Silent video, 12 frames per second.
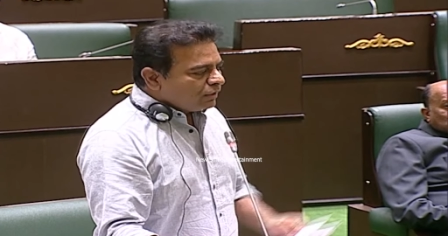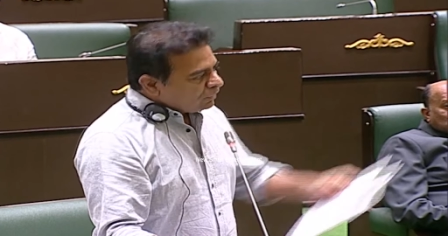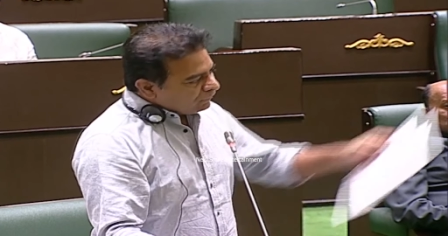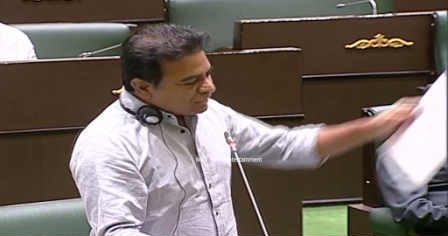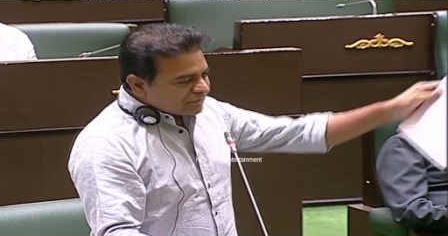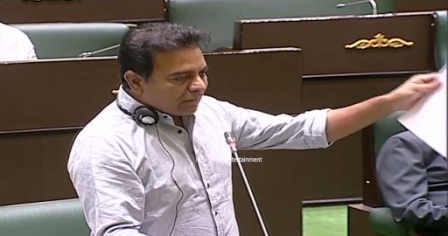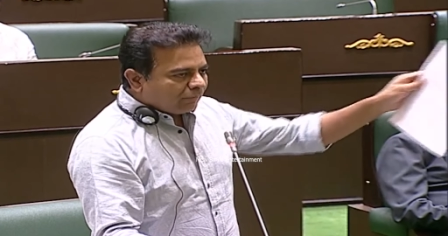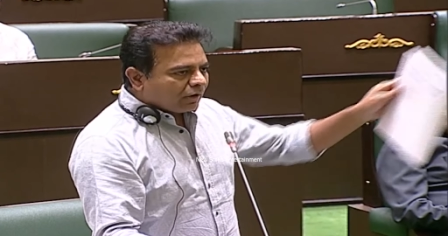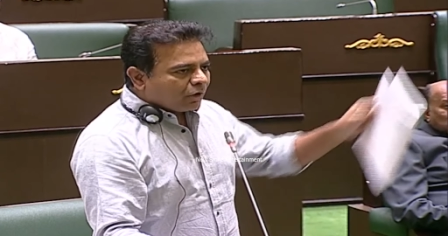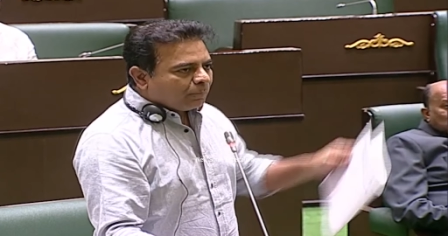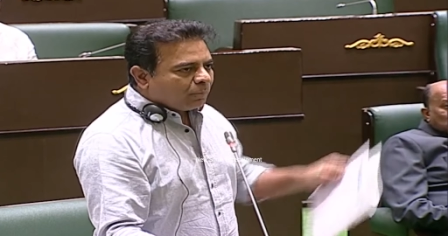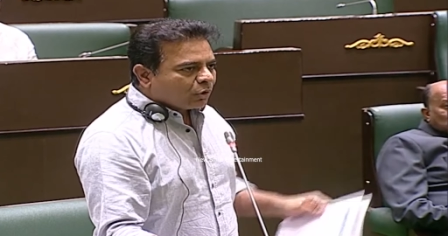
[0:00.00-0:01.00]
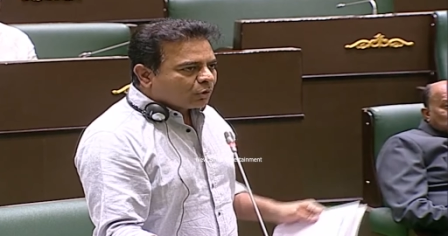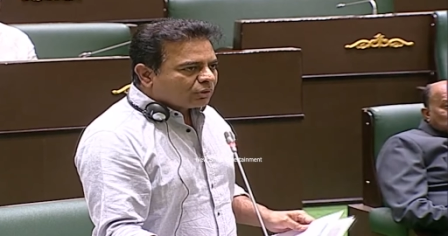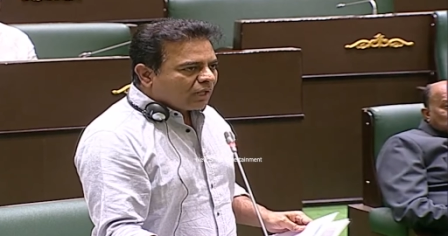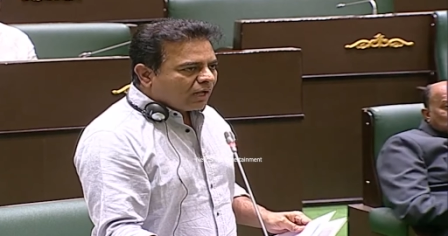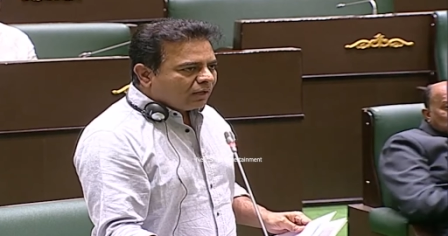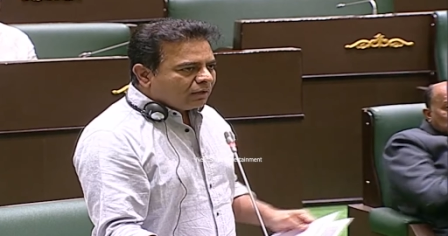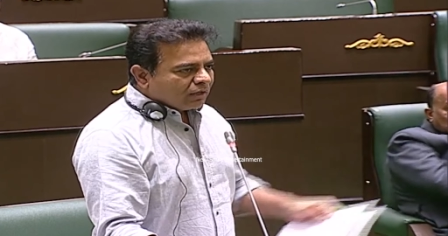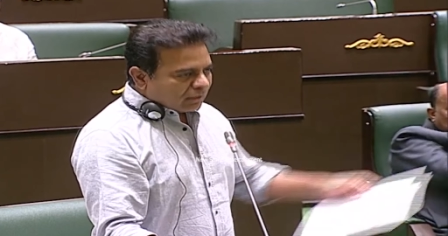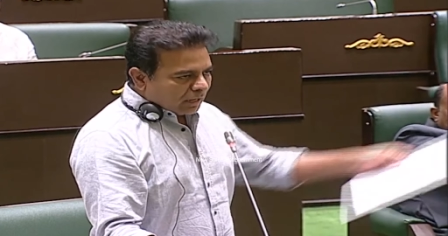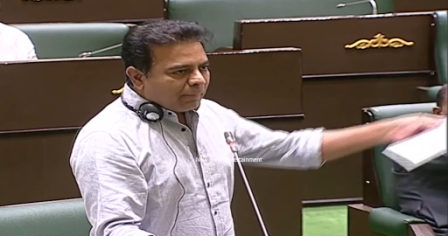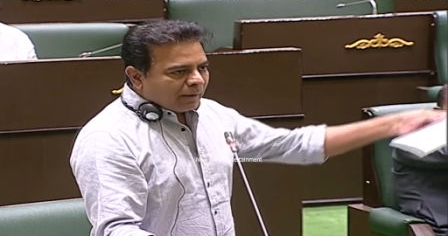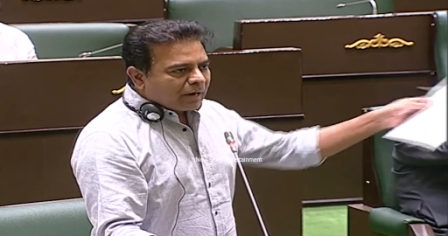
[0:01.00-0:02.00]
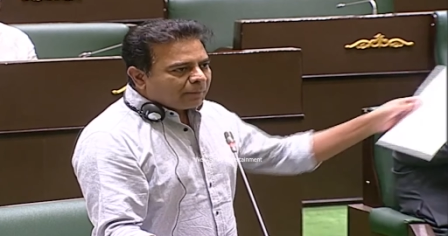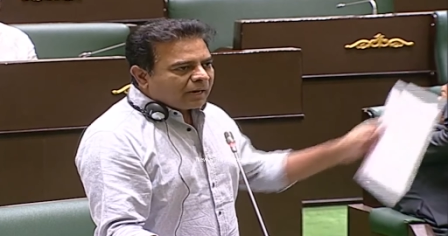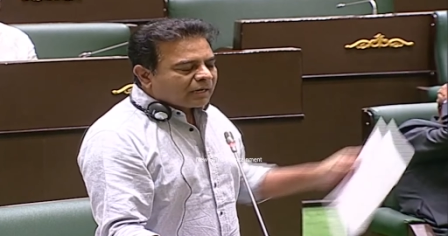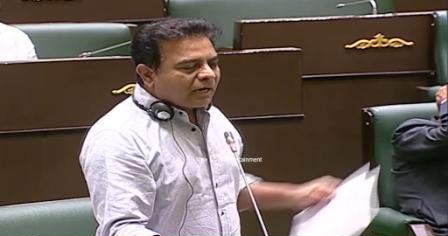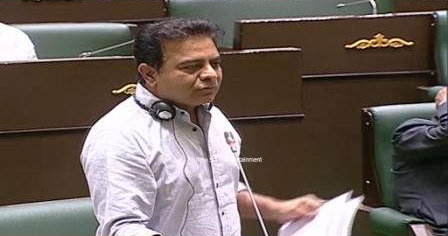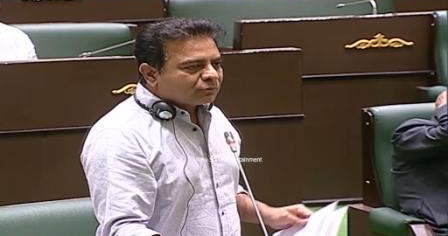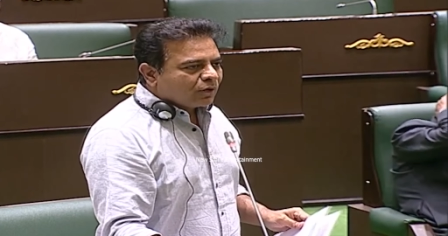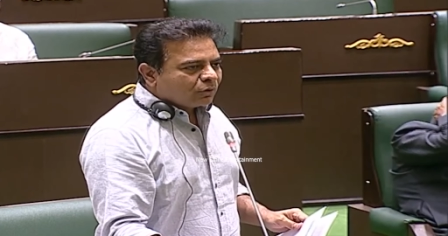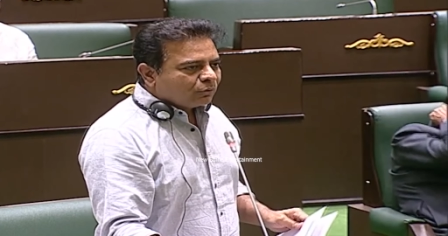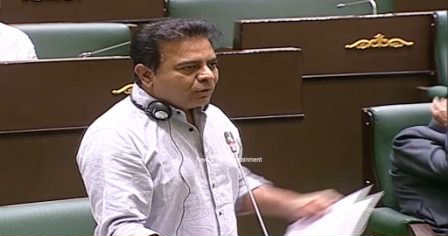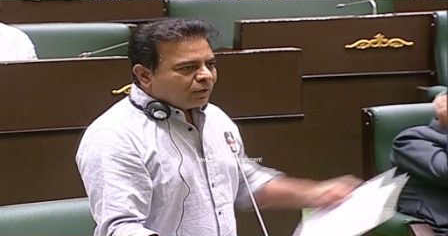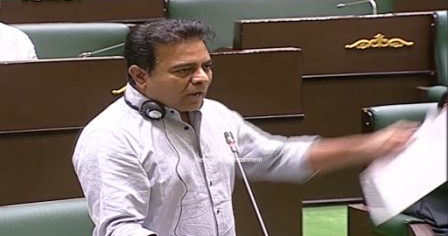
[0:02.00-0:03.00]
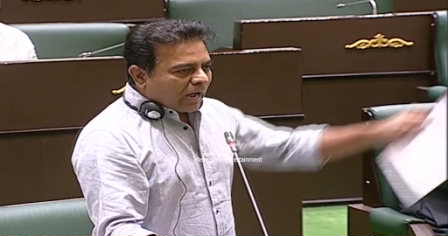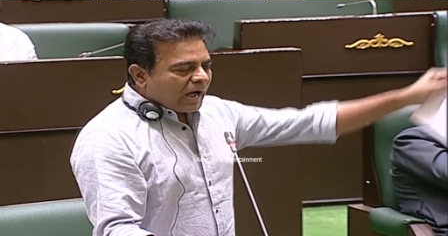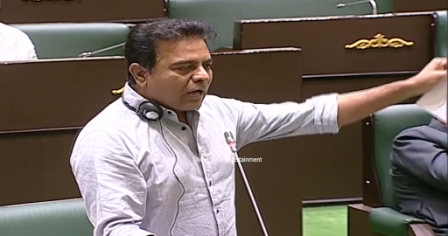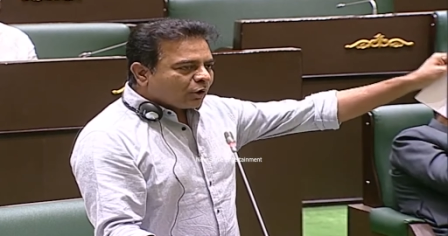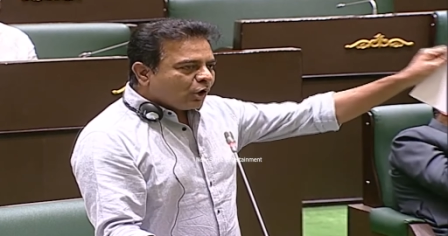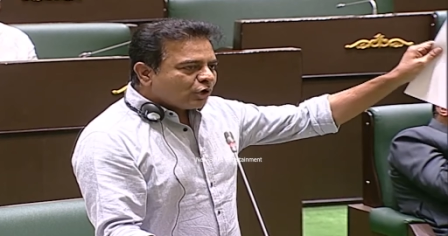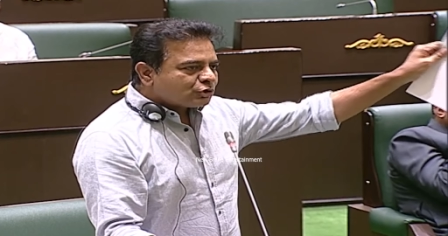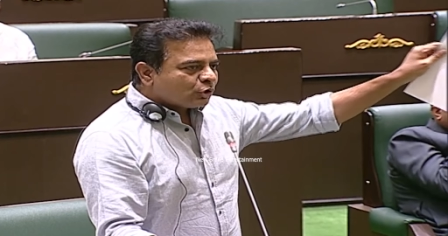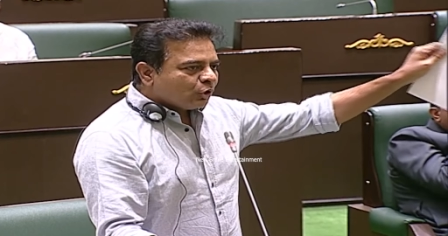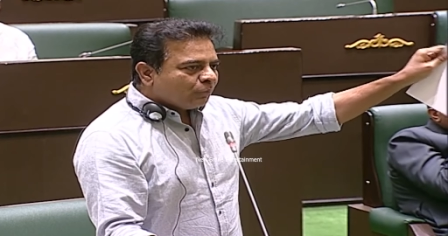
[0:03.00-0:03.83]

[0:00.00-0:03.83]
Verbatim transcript: విజయవాడలో బొగ్గుందా ఇలా బాగా మాట్లాడుతున్నారు ఆ రోజు